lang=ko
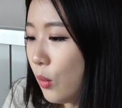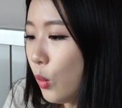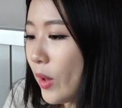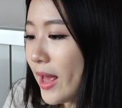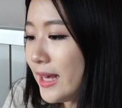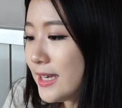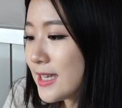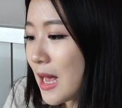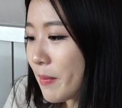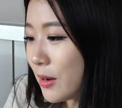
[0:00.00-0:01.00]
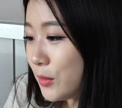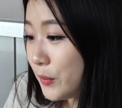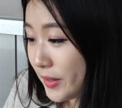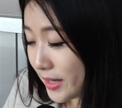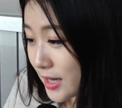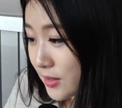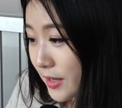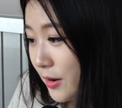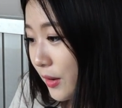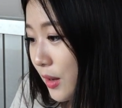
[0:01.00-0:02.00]
5회 2사 말로 위기에서
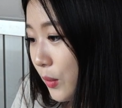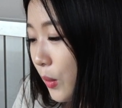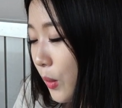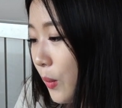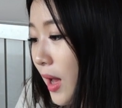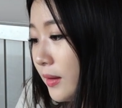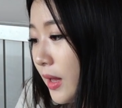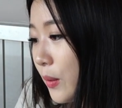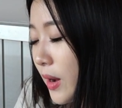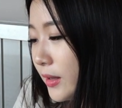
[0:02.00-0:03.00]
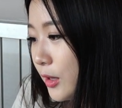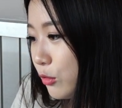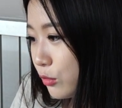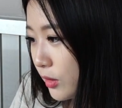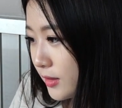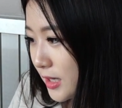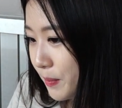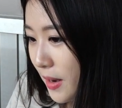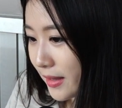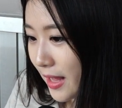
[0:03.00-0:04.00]
내려가고 황태환이 9원
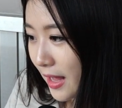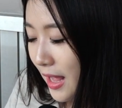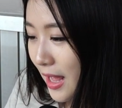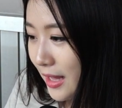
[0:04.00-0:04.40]
등판해